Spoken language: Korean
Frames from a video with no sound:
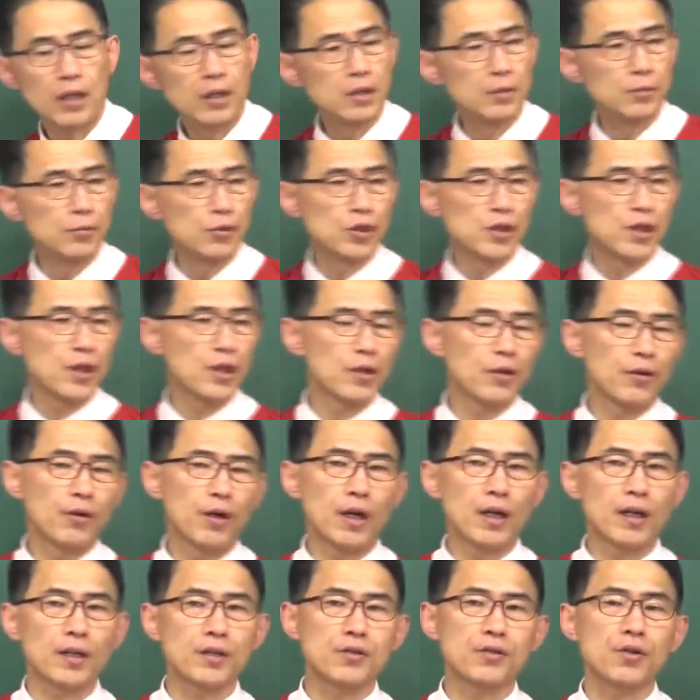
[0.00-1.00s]

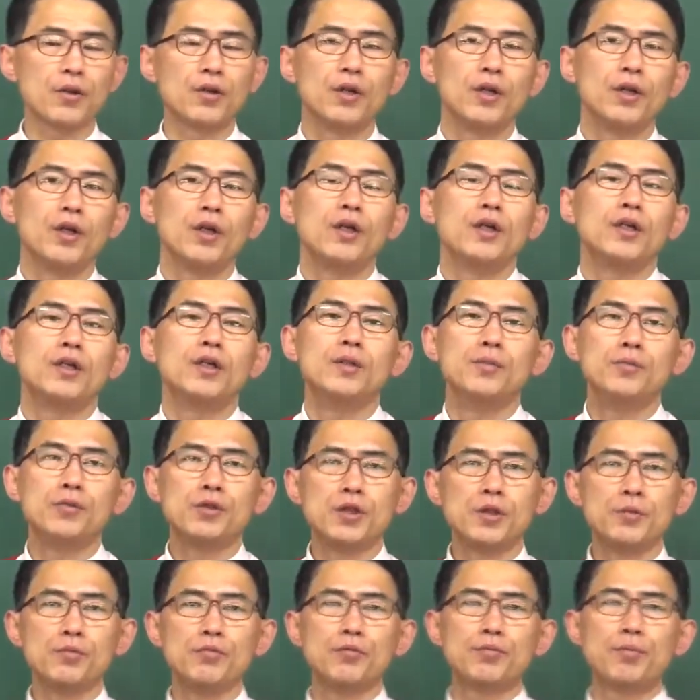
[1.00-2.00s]
의문이에요. 알았죠?
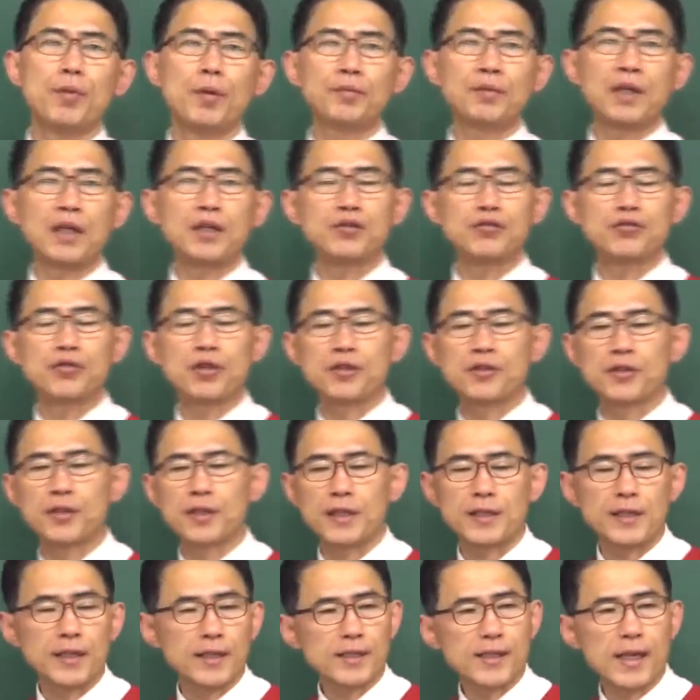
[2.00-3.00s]
의문이 문법 단위 중에서
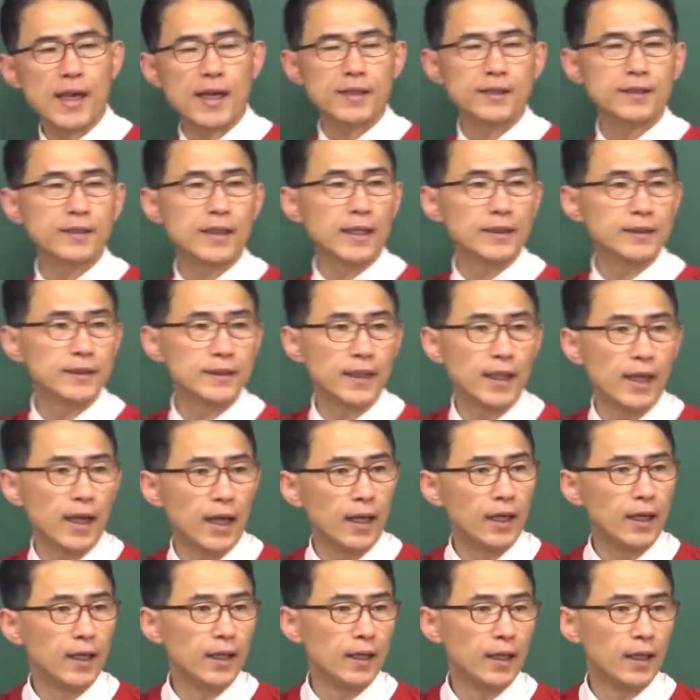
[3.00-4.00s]
가장 작은
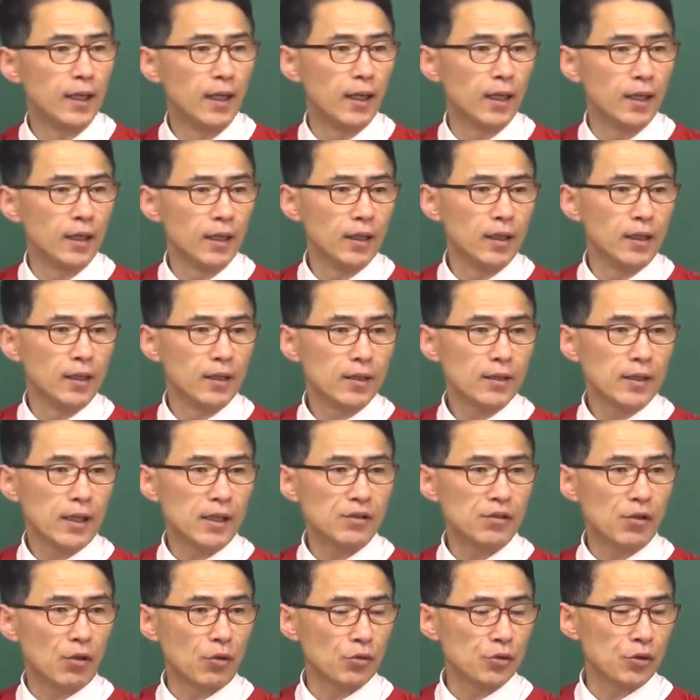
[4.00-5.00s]
단위다. 어? 다
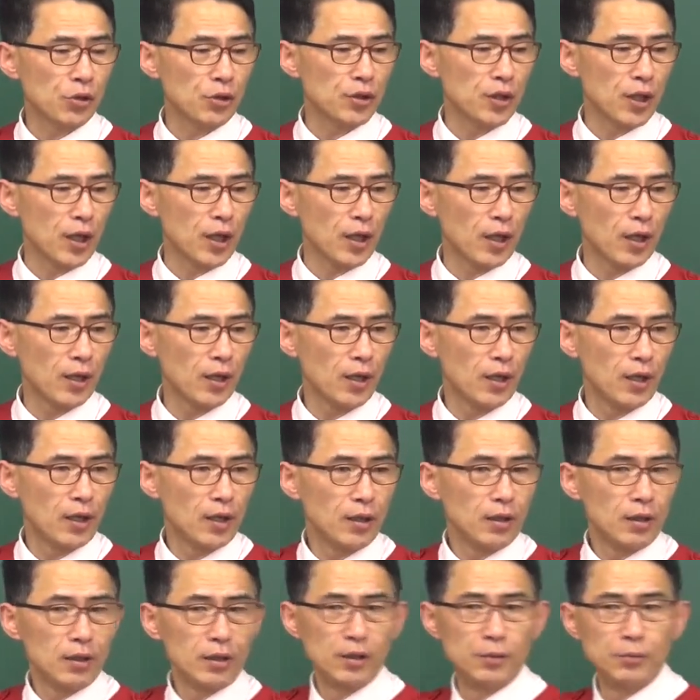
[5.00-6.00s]
써놓으셔야 돼.
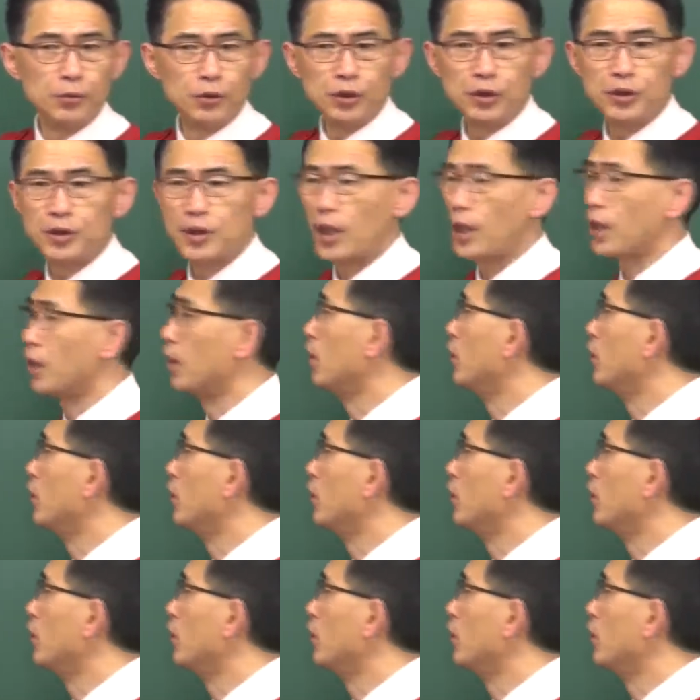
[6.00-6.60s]
의문인데